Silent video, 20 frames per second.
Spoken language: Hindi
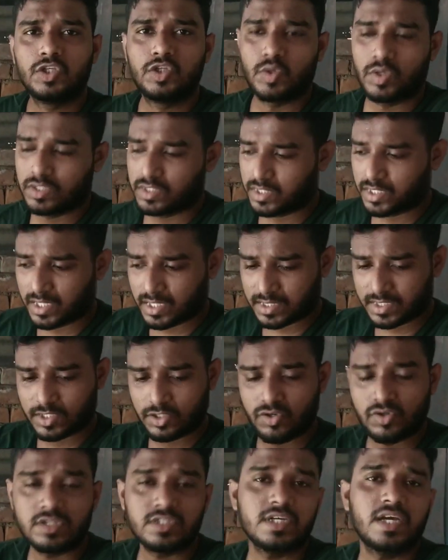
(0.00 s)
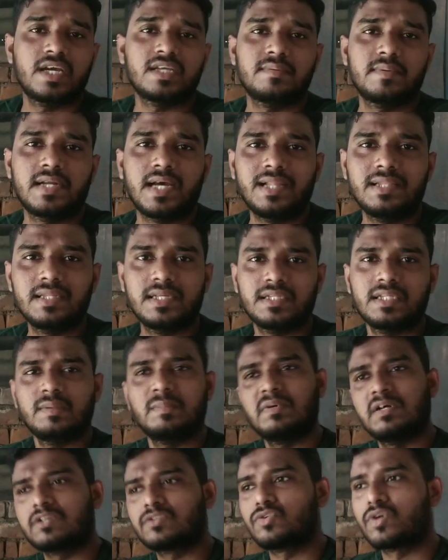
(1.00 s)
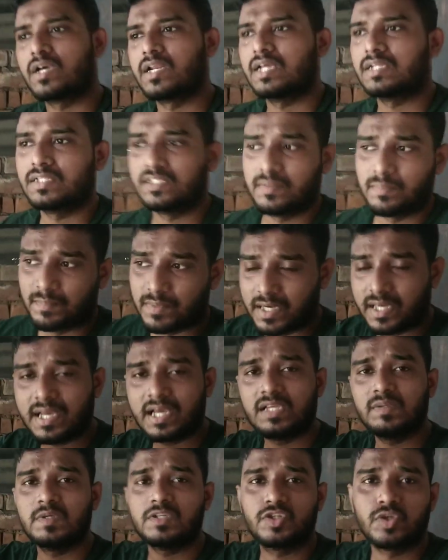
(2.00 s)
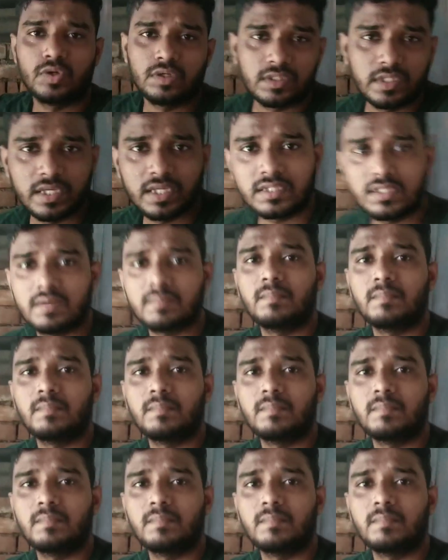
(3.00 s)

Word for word: छोटे से केज से छोटे से केज में डाल देते हैं बर्ड रुके रहते हैं जब बड़े केज में छोड़ते हैं